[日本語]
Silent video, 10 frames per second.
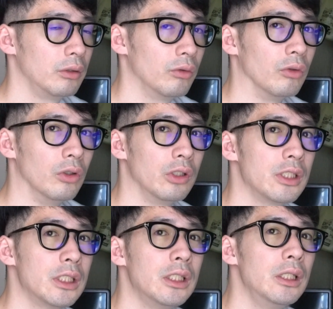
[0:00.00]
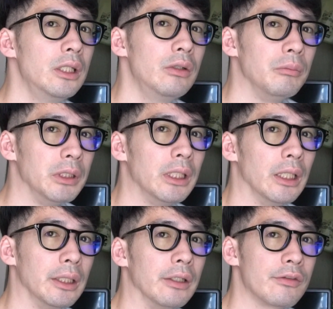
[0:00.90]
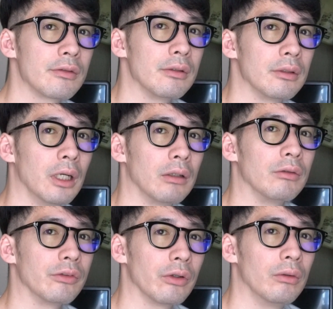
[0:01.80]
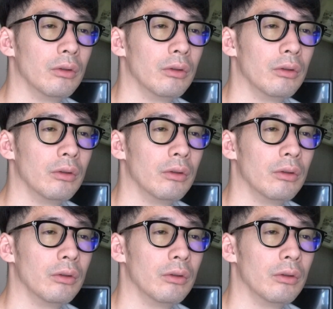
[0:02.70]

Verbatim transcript: のシールみたいなやつがあるんですよ